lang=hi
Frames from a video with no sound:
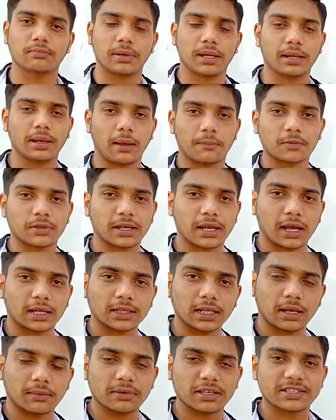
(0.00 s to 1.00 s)
मैंने आपसे कहा
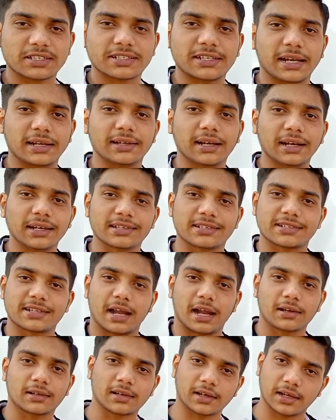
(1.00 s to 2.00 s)
था हम स्टैंडर्ड
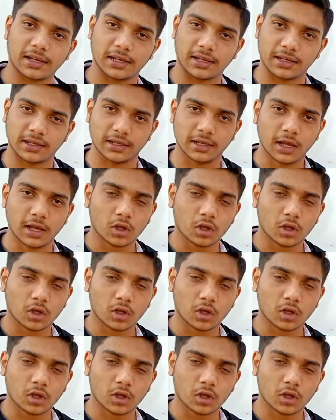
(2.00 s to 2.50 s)
स्टार्ट करेंगे